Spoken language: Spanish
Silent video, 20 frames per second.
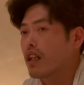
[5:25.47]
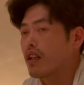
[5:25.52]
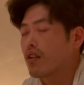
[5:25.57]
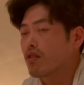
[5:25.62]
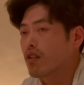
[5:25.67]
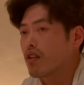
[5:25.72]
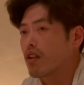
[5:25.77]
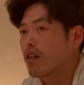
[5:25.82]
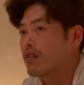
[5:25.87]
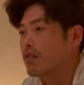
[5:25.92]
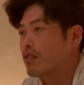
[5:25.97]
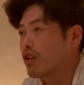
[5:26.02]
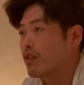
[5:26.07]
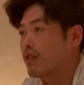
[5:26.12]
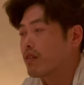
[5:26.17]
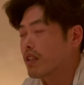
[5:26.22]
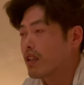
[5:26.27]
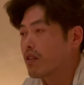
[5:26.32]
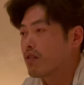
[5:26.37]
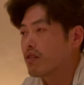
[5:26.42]
otro lado, te lo
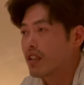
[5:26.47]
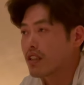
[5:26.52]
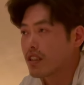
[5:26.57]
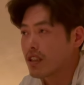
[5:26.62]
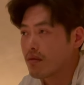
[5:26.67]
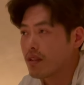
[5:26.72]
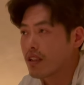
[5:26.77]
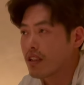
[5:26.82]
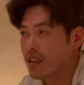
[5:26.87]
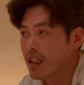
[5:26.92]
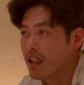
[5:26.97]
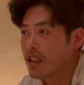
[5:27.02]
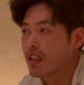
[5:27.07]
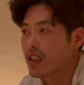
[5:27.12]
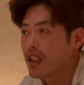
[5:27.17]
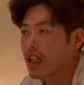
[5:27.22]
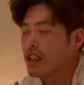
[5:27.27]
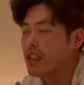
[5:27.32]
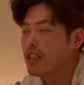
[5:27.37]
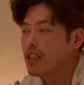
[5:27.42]
vas a encontrar si vienes a
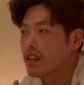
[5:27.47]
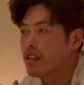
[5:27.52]
Ikigai.